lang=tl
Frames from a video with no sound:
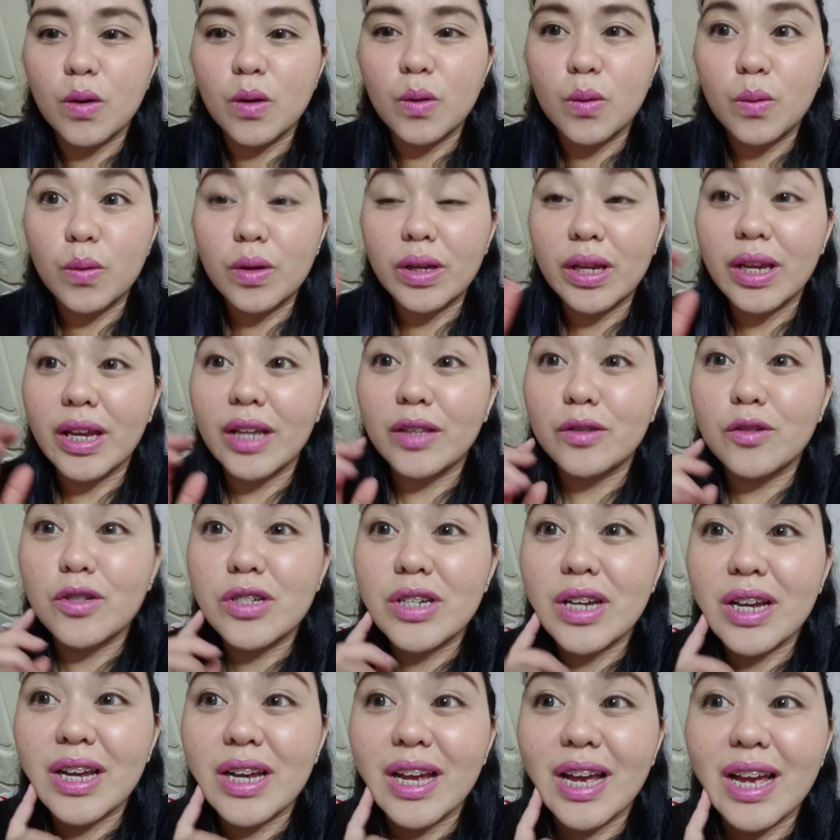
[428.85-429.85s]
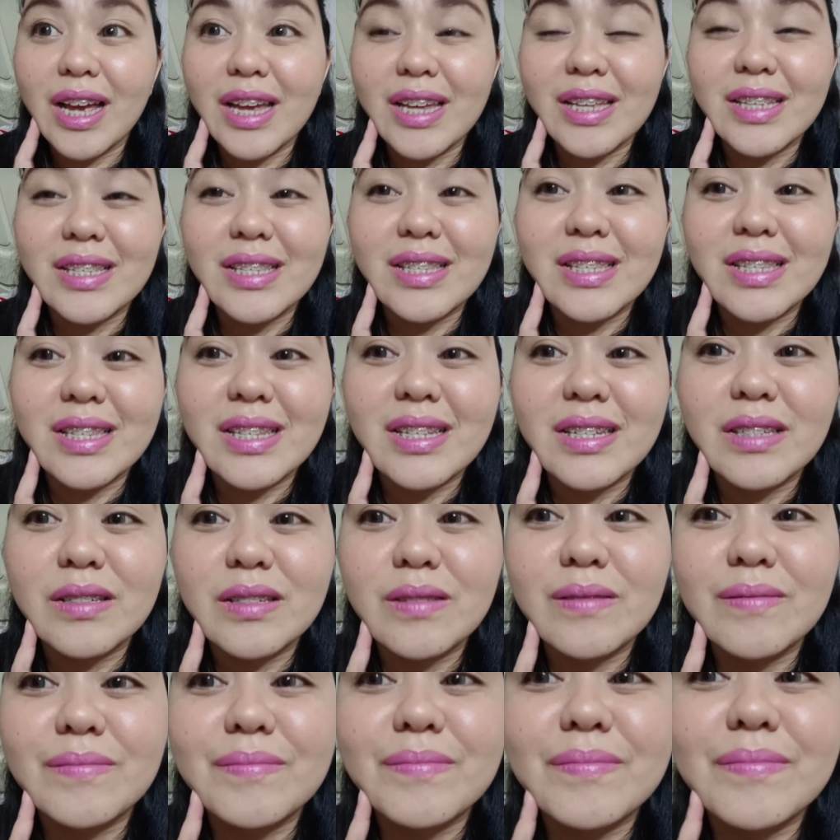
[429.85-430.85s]
Okay, ito siya guys.
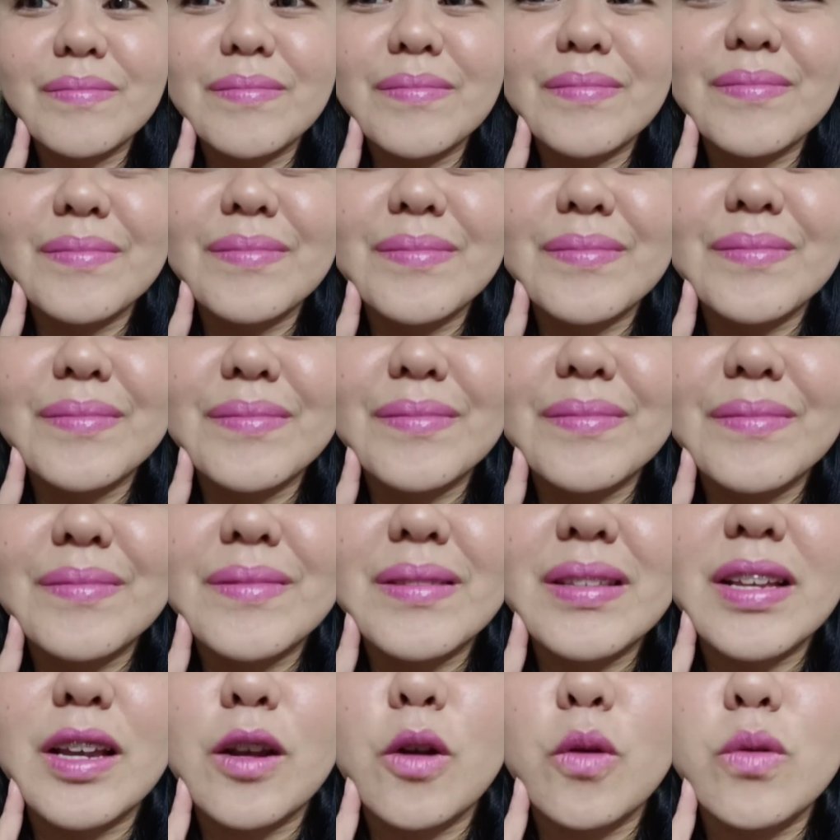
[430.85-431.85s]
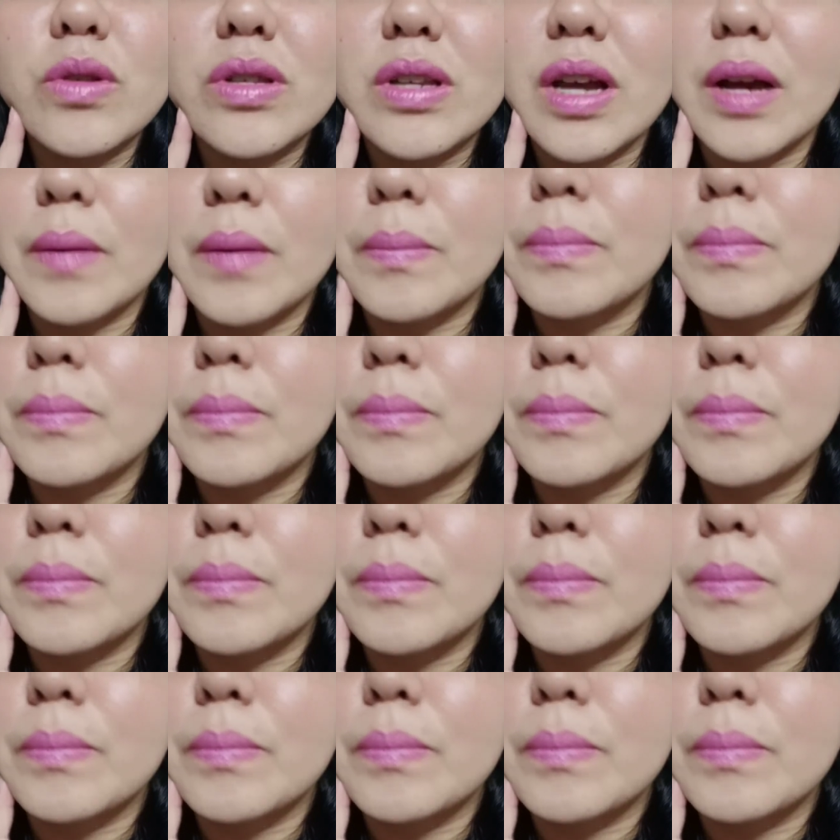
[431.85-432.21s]
Close up.